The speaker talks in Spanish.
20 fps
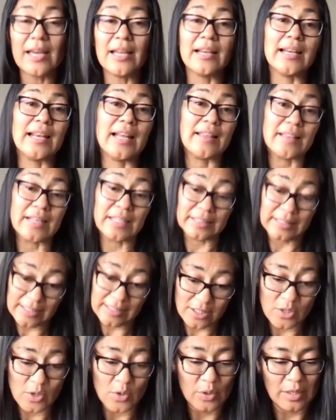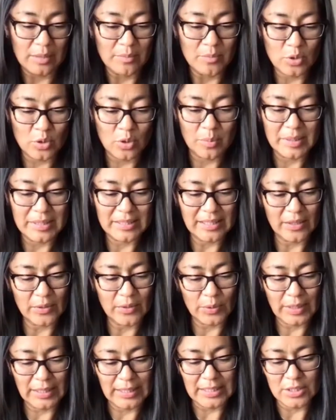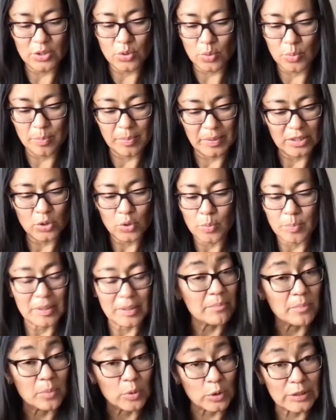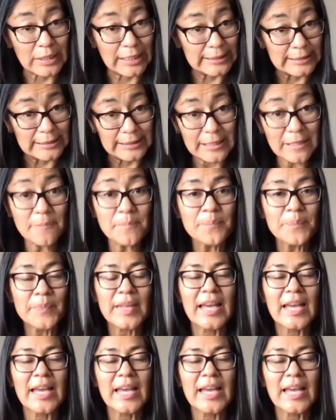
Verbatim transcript: La hidratación que hemos comentado que es súper, súper importante.